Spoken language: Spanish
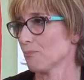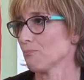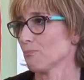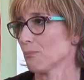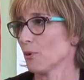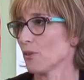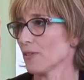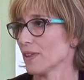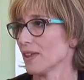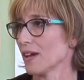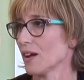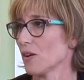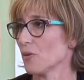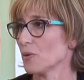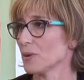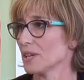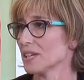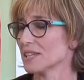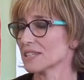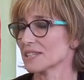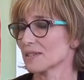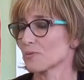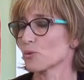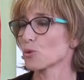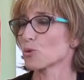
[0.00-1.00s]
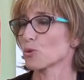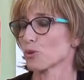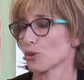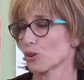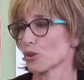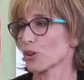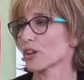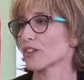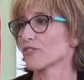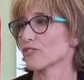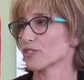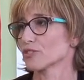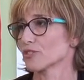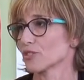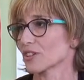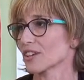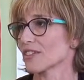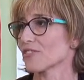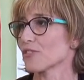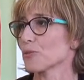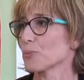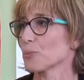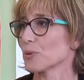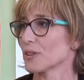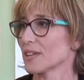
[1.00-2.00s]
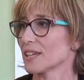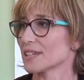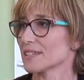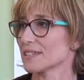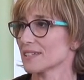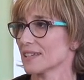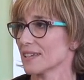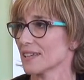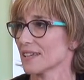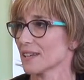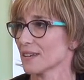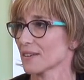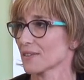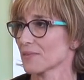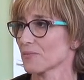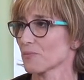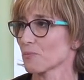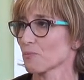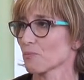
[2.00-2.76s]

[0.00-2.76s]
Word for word: podía huir, se me ocurrió que el fotógrafo podía ser